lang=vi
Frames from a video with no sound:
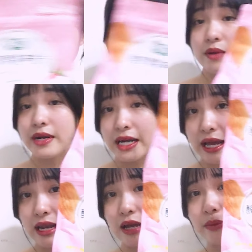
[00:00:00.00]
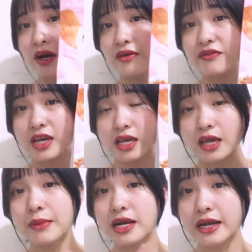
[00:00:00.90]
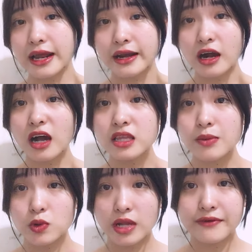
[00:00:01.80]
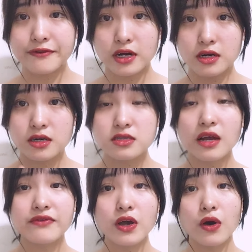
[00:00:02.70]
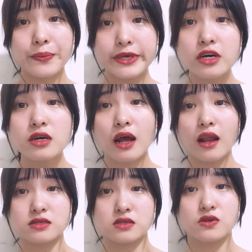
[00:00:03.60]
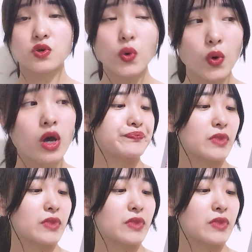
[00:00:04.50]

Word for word: order cái bịch này là bởi vì cái bịch này nó có thêm một thành phần nữa so với cái hộp trước, đó là sữa chua.